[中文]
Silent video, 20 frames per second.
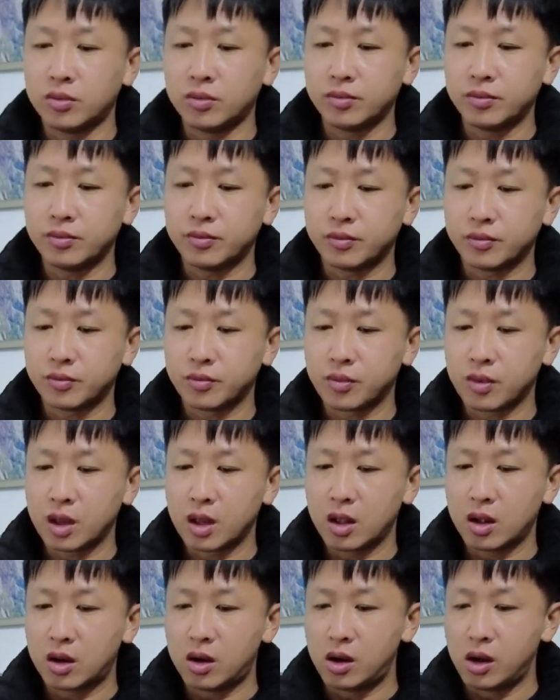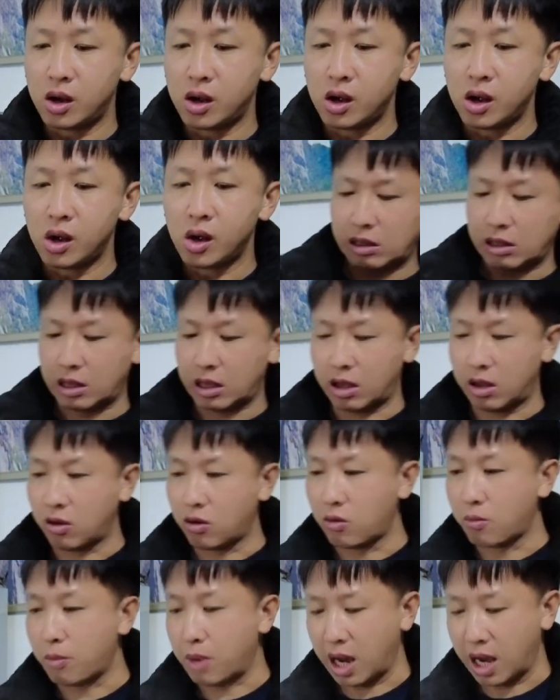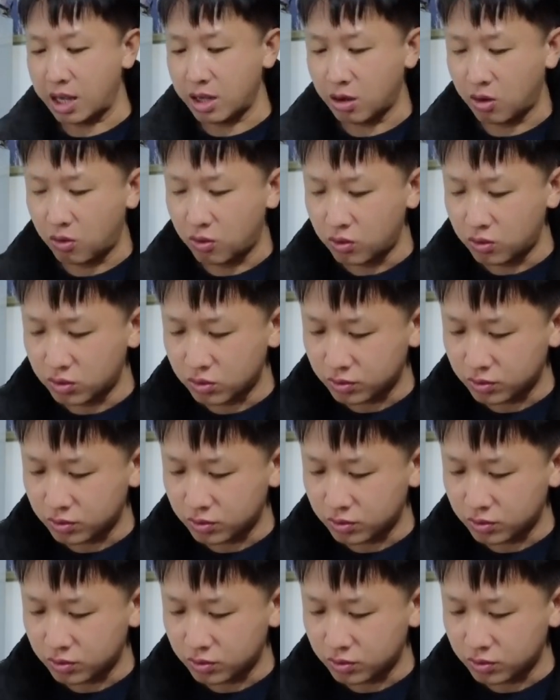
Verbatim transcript: 嗯，还有麻油。